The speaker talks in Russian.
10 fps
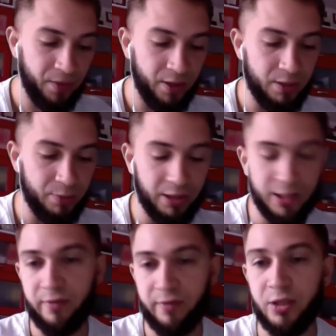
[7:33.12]
они
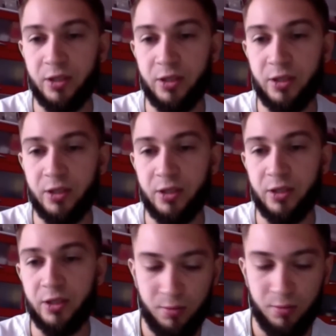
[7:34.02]
прекрасно видят и
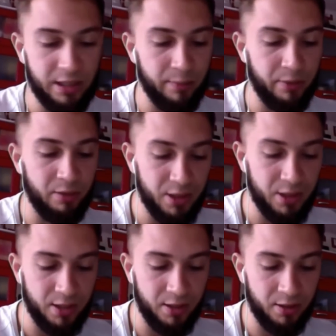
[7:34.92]
понимают э, места
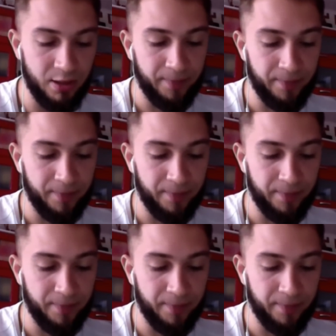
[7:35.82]
применения.